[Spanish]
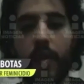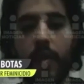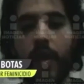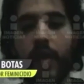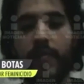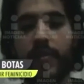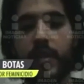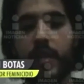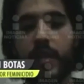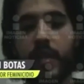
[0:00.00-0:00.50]
la
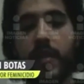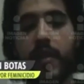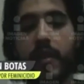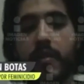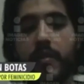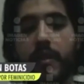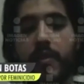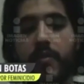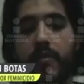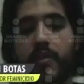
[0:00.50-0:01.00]
Fiscalía del
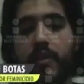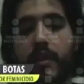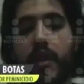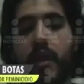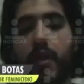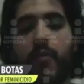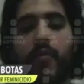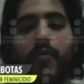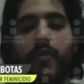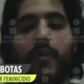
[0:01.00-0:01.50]
Estado señala
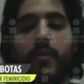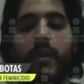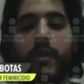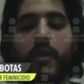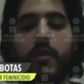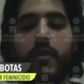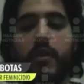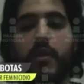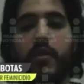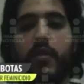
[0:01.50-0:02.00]
como un
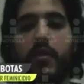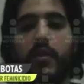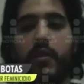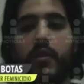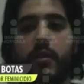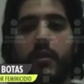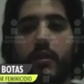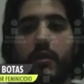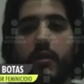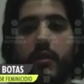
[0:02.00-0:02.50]
feminicidio
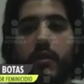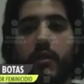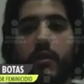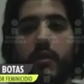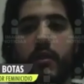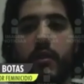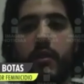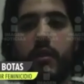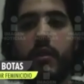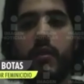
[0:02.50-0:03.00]

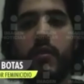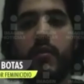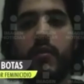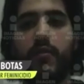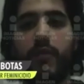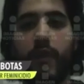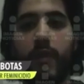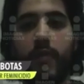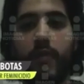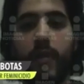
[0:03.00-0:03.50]

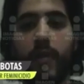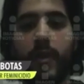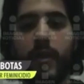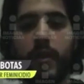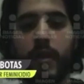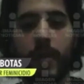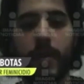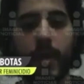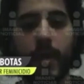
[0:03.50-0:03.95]
fue un lamentable